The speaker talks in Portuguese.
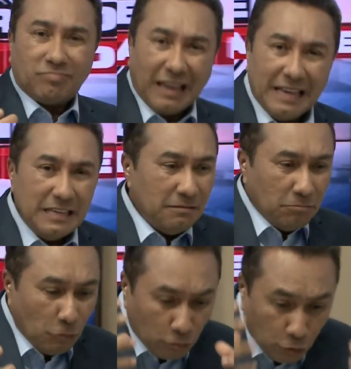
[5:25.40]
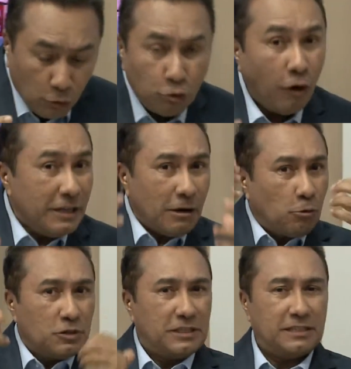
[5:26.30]
tem, não, não dói na
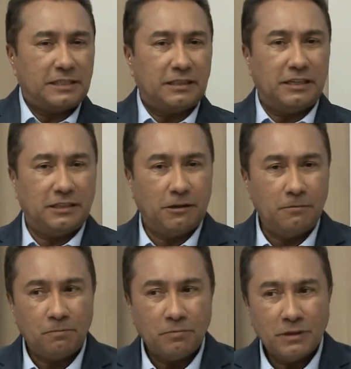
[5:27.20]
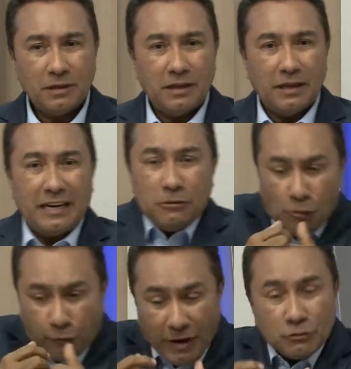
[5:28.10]
consciência deles não? Eles
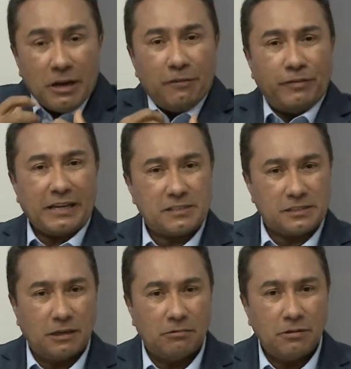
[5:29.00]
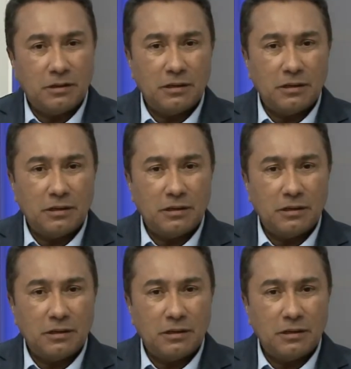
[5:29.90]
não fazem uma reflexão.